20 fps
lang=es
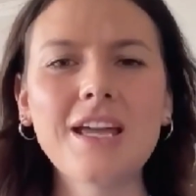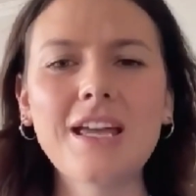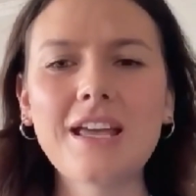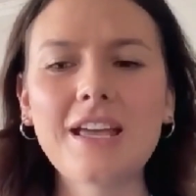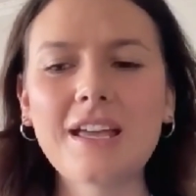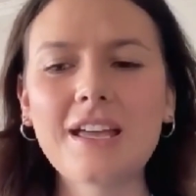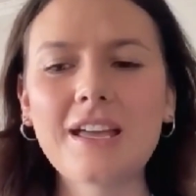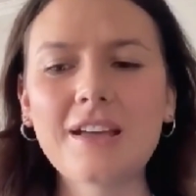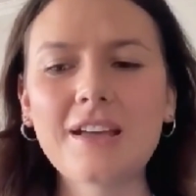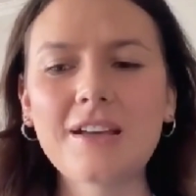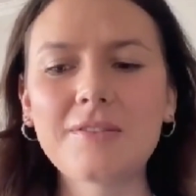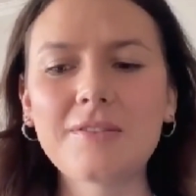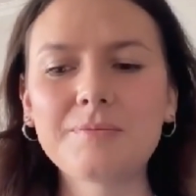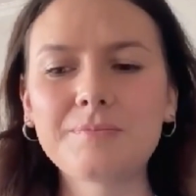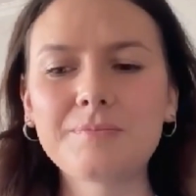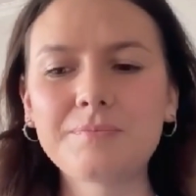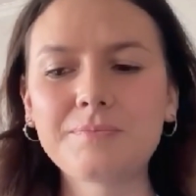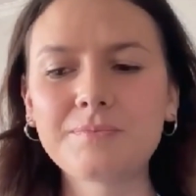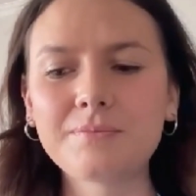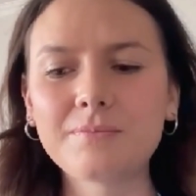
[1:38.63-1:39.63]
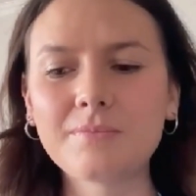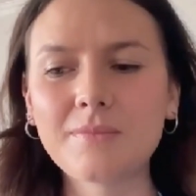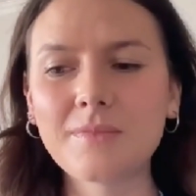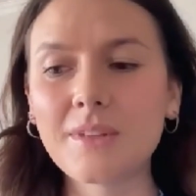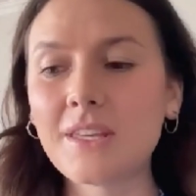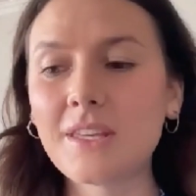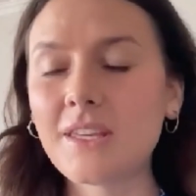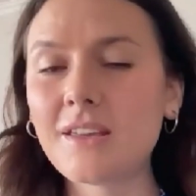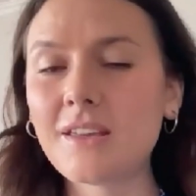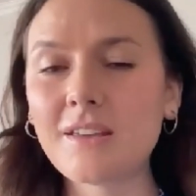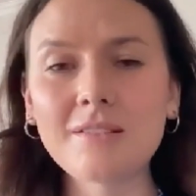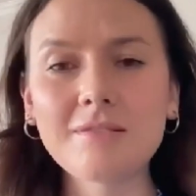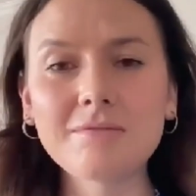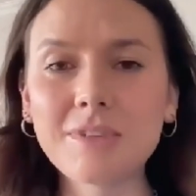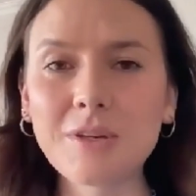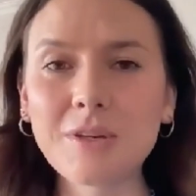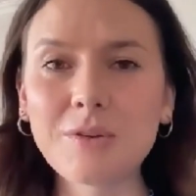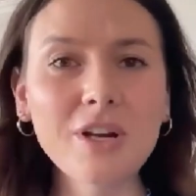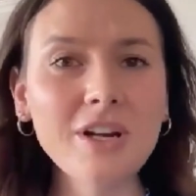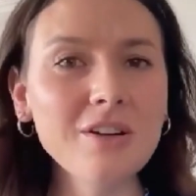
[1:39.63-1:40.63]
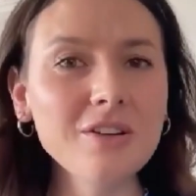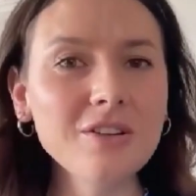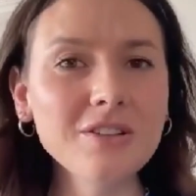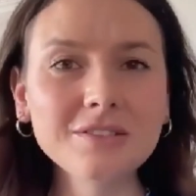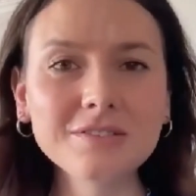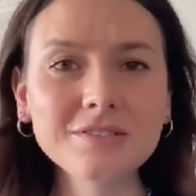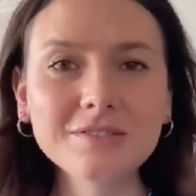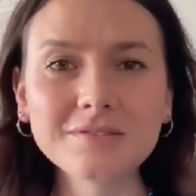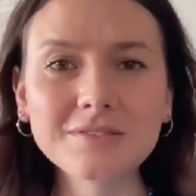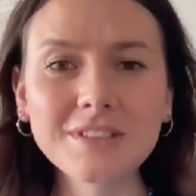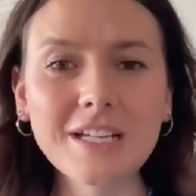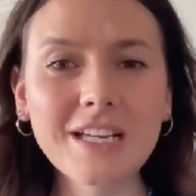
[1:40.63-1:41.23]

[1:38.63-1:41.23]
y, bueno,